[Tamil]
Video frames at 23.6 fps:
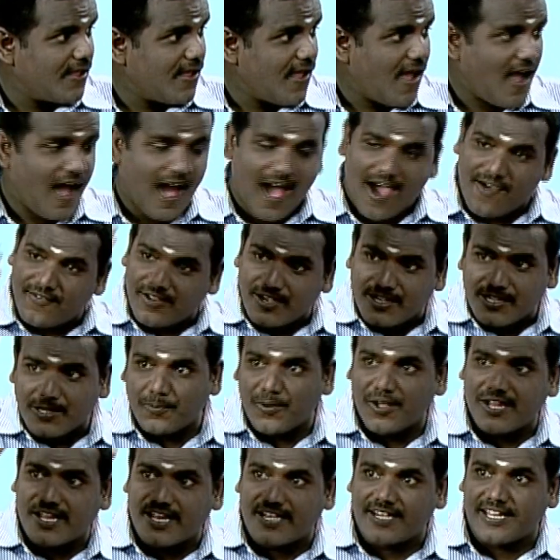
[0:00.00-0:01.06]
ஆமாம் அவர்கிட்ட
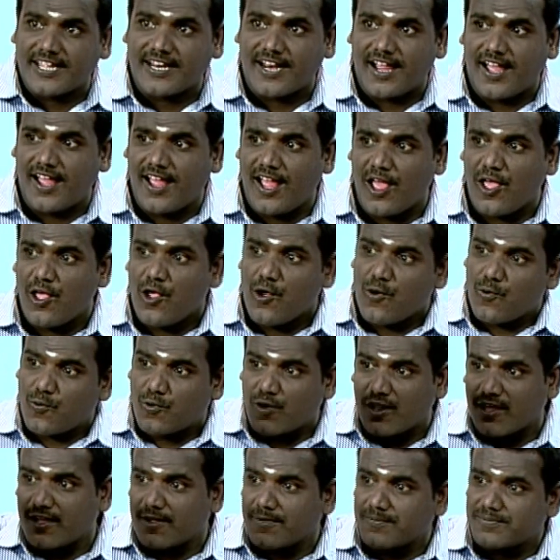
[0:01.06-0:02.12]
போய் கேட்டாராம்
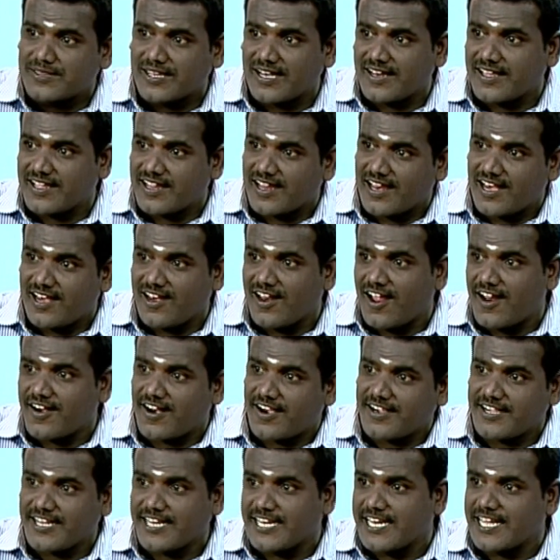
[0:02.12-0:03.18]
உலகத்தில் எல்லா
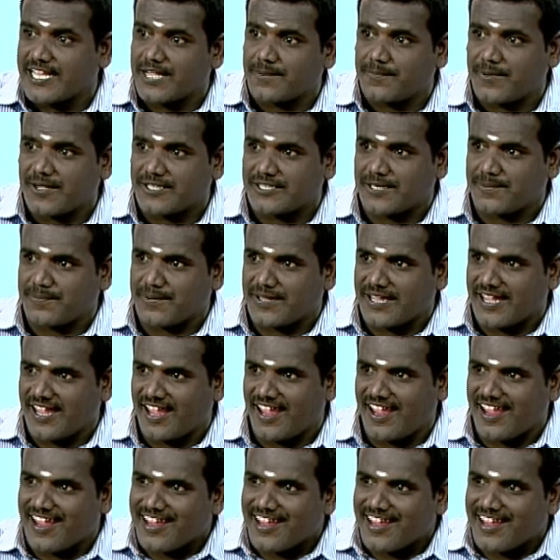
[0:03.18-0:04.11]
நாட்டையும் நீங்கள் பார்த்துருப்பீங்க